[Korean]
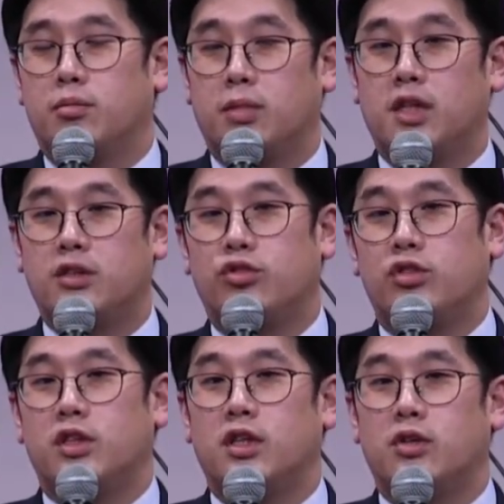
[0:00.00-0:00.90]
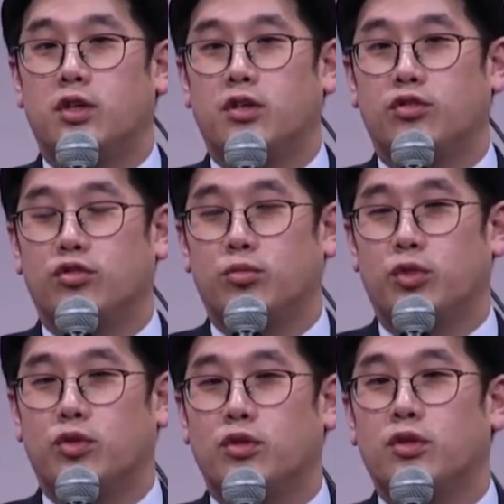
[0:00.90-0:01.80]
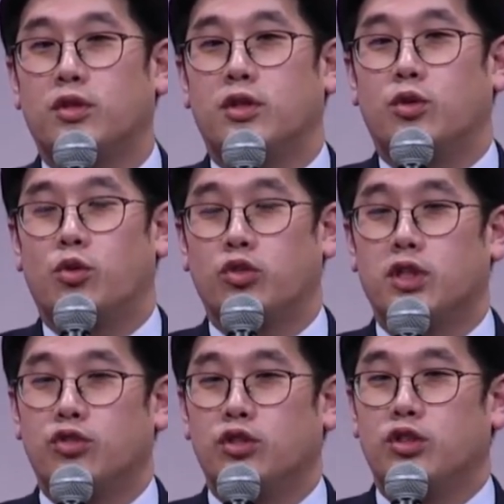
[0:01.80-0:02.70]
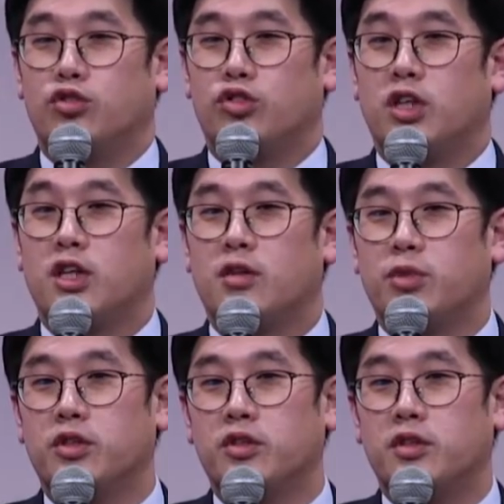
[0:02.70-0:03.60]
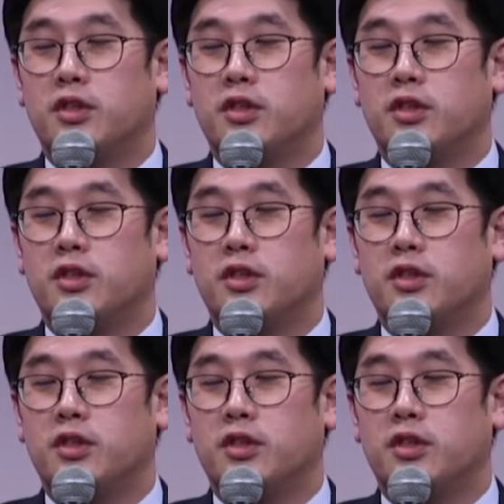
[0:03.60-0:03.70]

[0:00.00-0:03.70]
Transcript: 막스주의자여가지고 뭐 공산주의를 주창하며